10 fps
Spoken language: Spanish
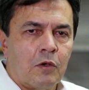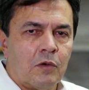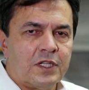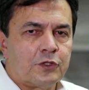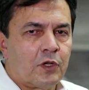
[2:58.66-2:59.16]

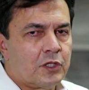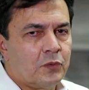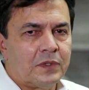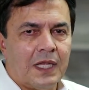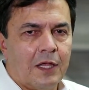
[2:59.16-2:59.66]
Con estos
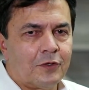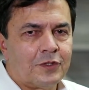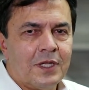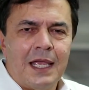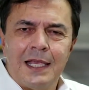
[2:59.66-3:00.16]

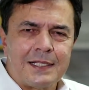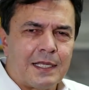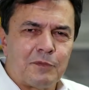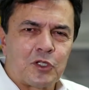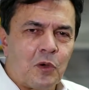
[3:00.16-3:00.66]
resultados
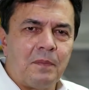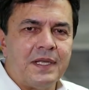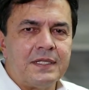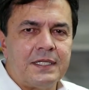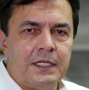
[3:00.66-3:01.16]
estamos
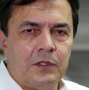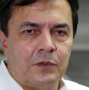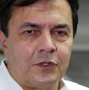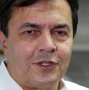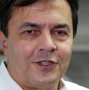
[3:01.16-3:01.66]

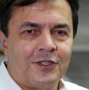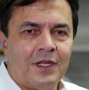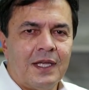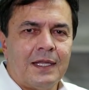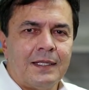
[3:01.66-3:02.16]
convencidos
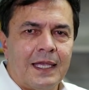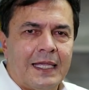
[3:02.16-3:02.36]
de